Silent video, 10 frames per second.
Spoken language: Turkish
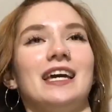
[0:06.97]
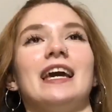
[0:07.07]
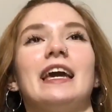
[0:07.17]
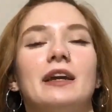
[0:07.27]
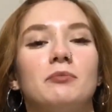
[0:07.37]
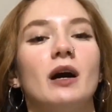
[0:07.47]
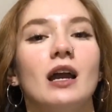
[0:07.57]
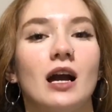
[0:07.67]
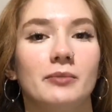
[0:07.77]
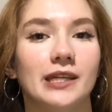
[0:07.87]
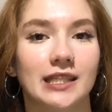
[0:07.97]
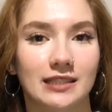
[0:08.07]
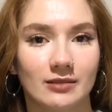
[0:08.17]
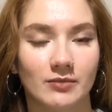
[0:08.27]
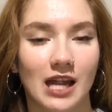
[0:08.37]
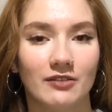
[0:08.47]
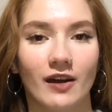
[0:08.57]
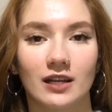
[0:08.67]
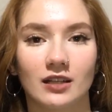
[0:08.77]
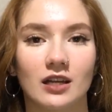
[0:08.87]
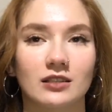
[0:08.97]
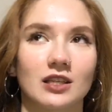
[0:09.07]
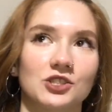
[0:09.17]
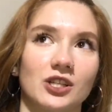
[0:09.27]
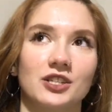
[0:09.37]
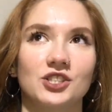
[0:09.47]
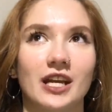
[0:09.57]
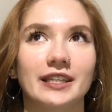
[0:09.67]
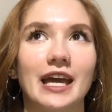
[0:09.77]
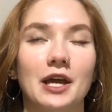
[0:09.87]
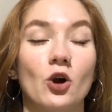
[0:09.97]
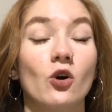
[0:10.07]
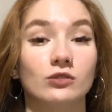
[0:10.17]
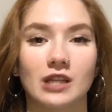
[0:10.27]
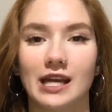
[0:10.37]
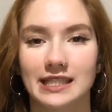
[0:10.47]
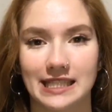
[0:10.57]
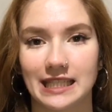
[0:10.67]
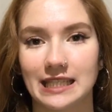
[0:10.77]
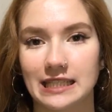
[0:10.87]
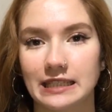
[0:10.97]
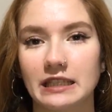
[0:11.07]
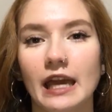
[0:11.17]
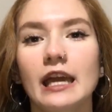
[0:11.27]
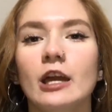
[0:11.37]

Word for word: e, bayağı bir indirimler vardı arkadaşlar şeyde online sitesinde.